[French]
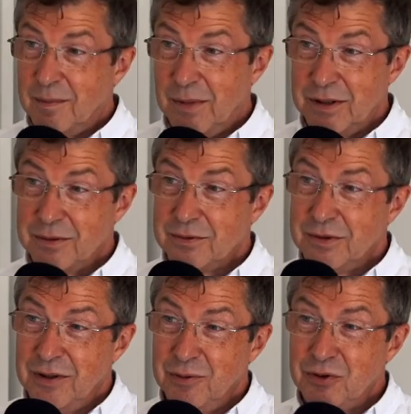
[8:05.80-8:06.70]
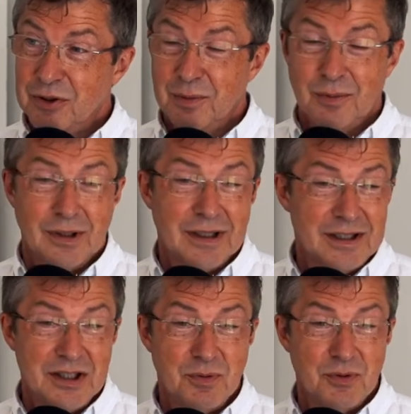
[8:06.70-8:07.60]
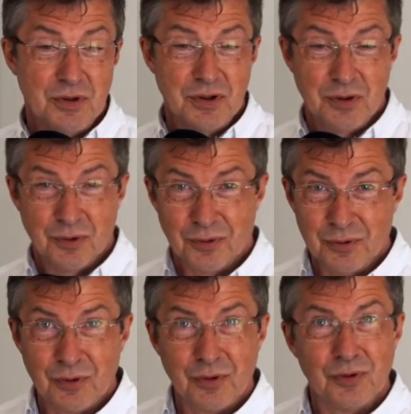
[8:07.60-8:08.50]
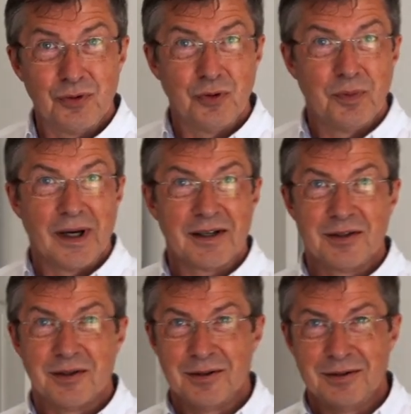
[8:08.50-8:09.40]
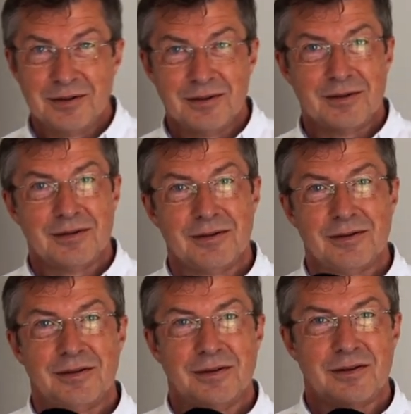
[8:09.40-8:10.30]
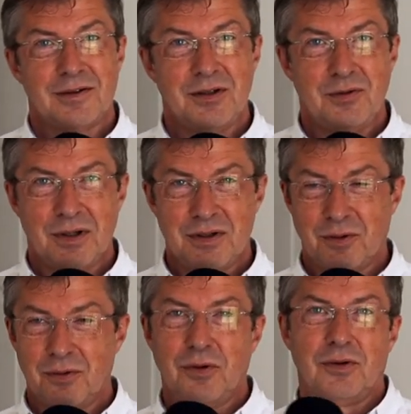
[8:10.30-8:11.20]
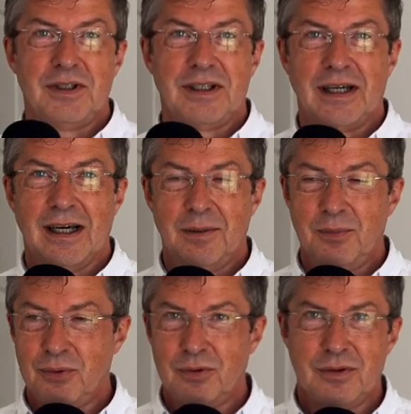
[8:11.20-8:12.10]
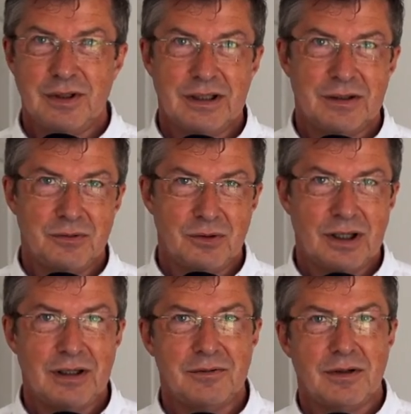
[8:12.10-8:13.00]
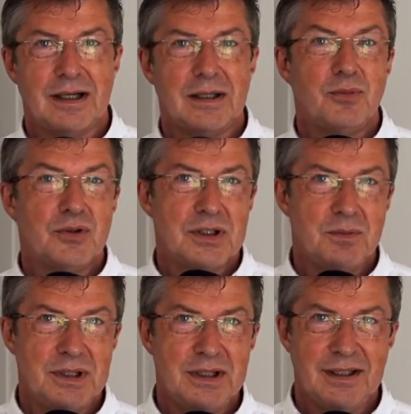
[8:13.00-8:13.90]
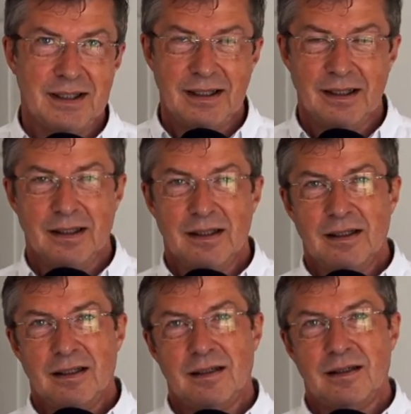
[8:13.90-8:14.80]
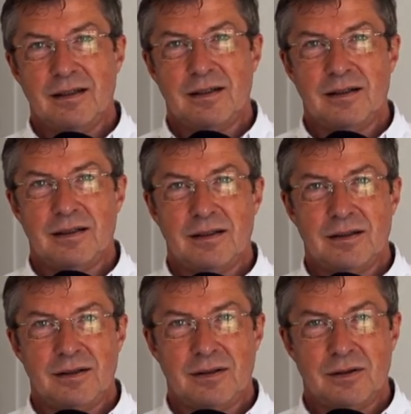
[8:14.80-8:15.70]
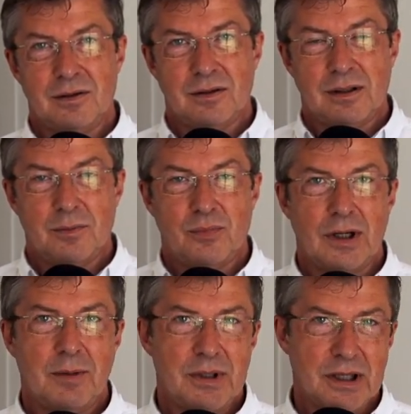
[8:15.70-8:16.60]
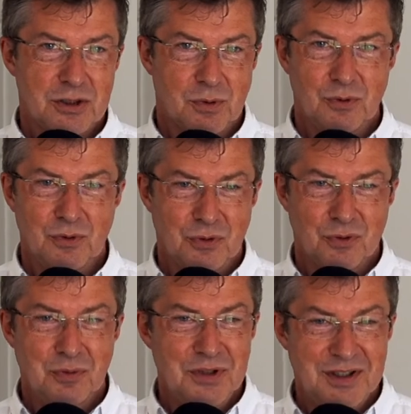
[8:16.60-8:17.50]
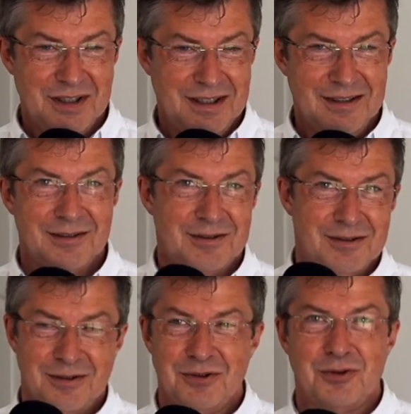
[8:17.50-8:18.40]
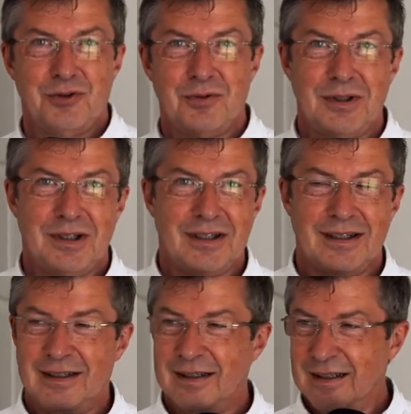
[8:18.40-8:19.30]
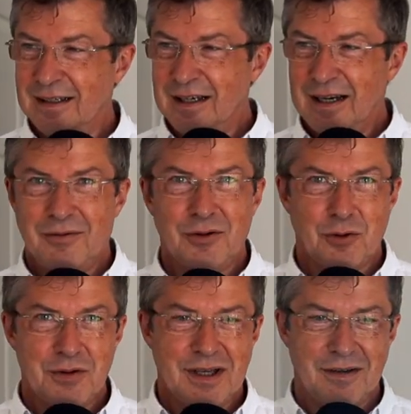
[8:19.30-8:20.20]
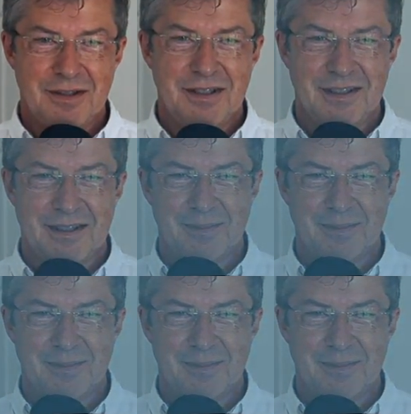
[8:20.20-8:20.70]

écoutez, nous sommes à la disposition de toute personne euh, en situation du handicap euh, et qui voudrait voir les possibilités euh, pour l'aménagement de son domicile. Je suis à votre service.